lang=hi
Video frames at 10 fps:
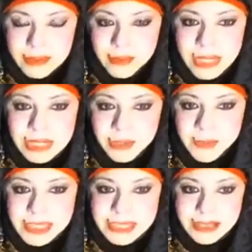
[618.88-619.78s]
वालेकुम
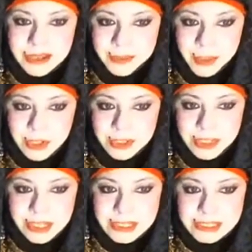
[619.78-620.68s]
अस्सलाम कॉनर
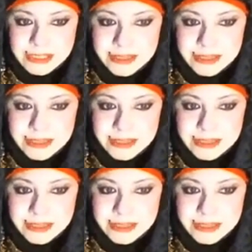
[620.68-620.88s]
कहाँ से